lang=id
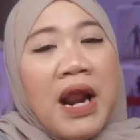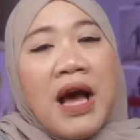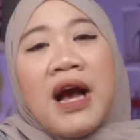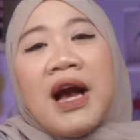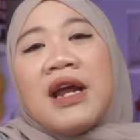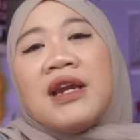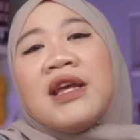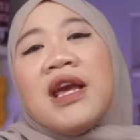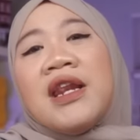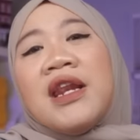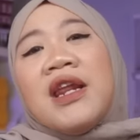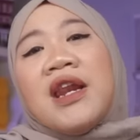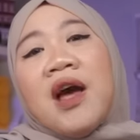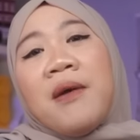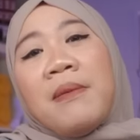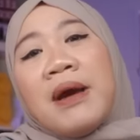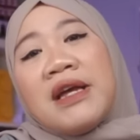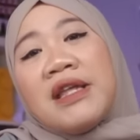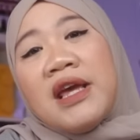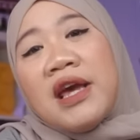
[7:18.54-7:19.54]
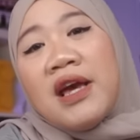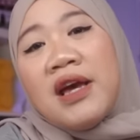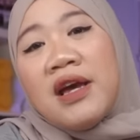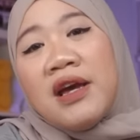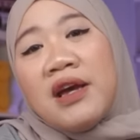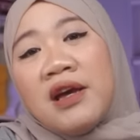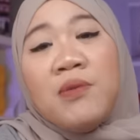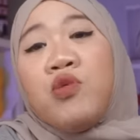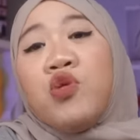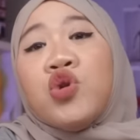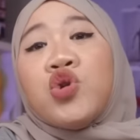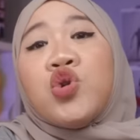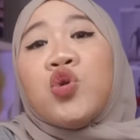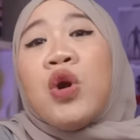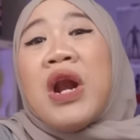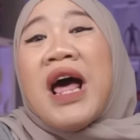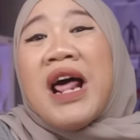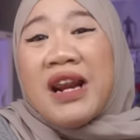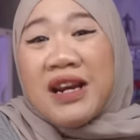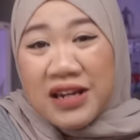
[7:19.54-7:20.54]
Pelanggannya ini namanya Ibu
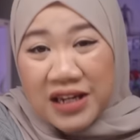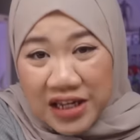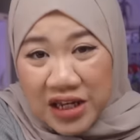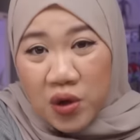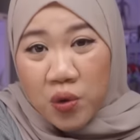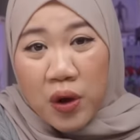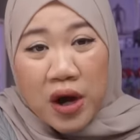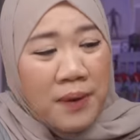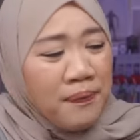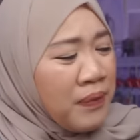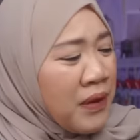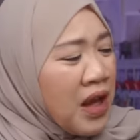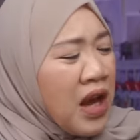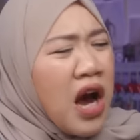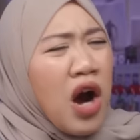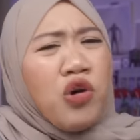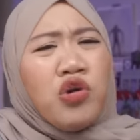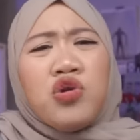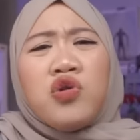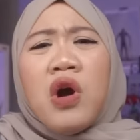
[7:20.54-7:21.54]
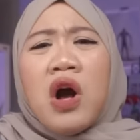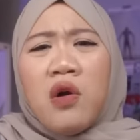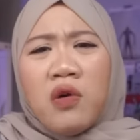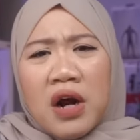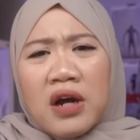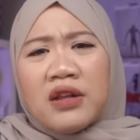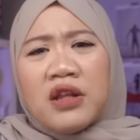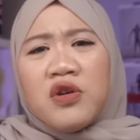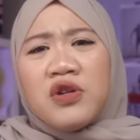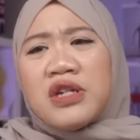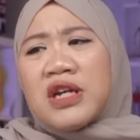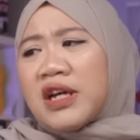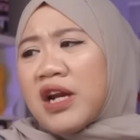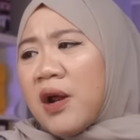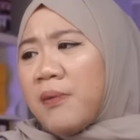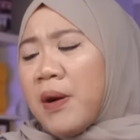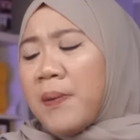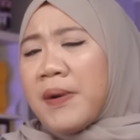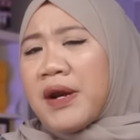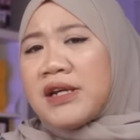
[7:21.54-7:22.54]
Sulardi, Wak. Aku juga kurang tahu sih
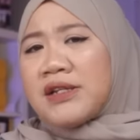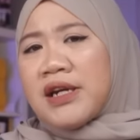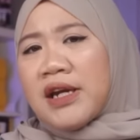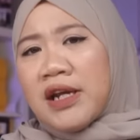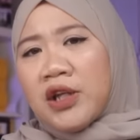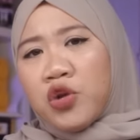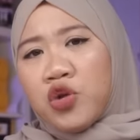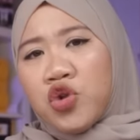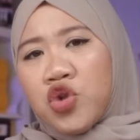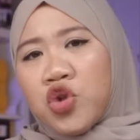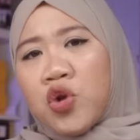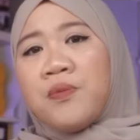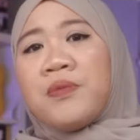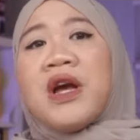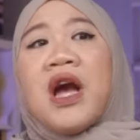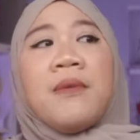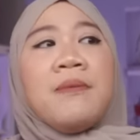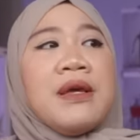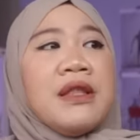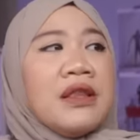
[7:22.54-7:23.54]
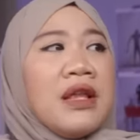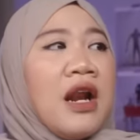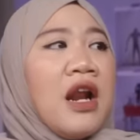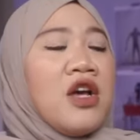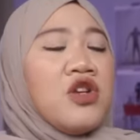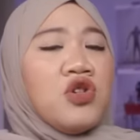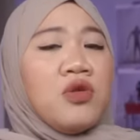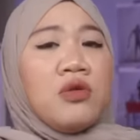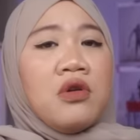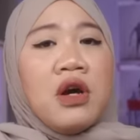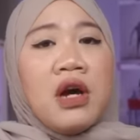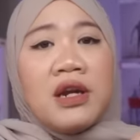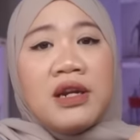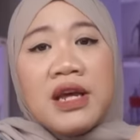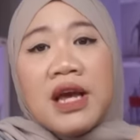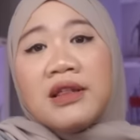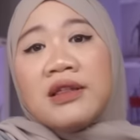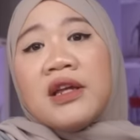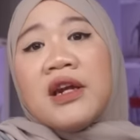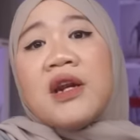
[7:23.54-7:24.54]
kenapa pada saat itu Sum nggak minta langsung uh,
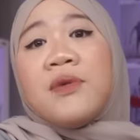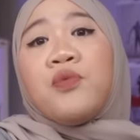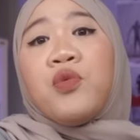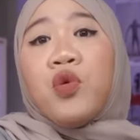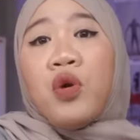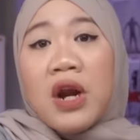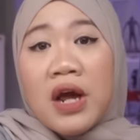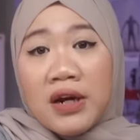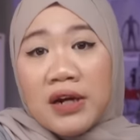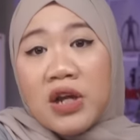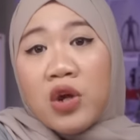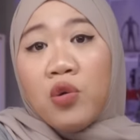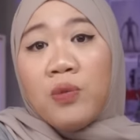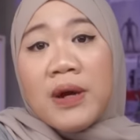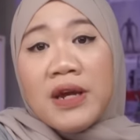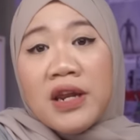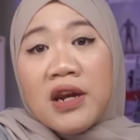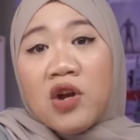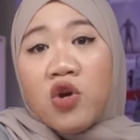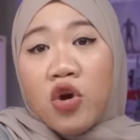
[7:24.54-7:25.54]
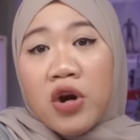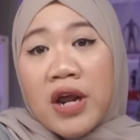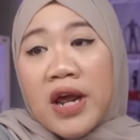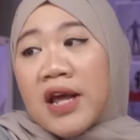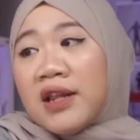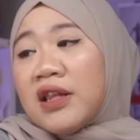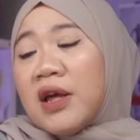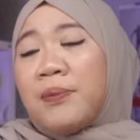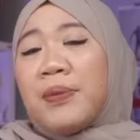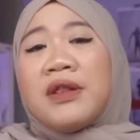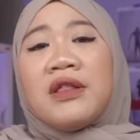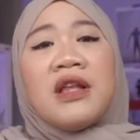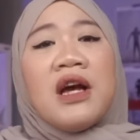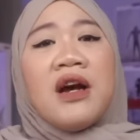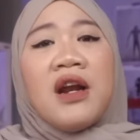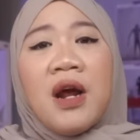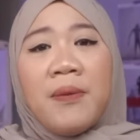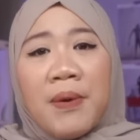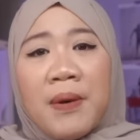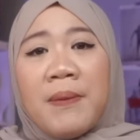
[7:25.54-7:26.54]
dianterin pulang di rumahnya di Godean, tapi
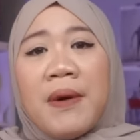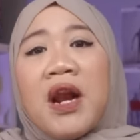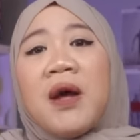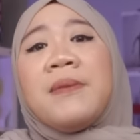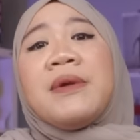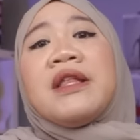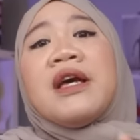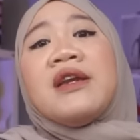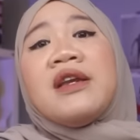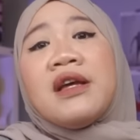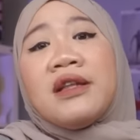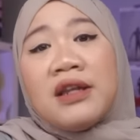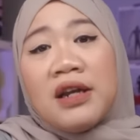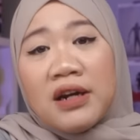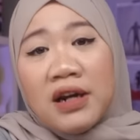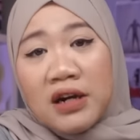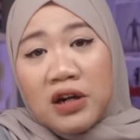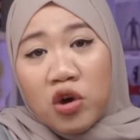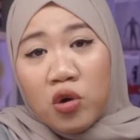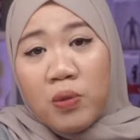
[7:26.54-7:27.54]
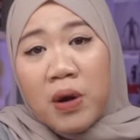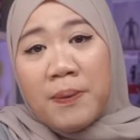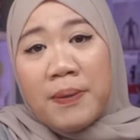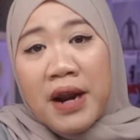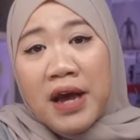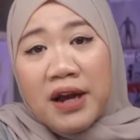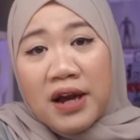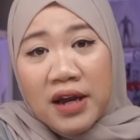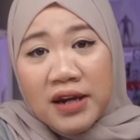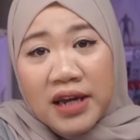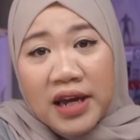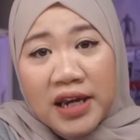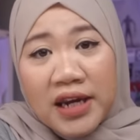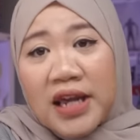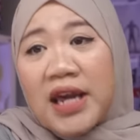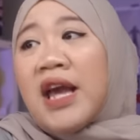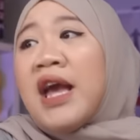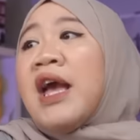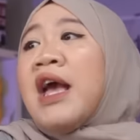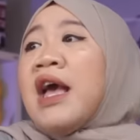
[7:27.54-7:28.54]
entah kenapa malah minta diantarkan ke rumah pelanggannya
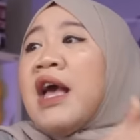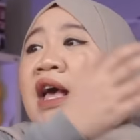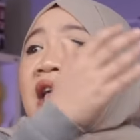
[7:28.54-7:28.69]
ini.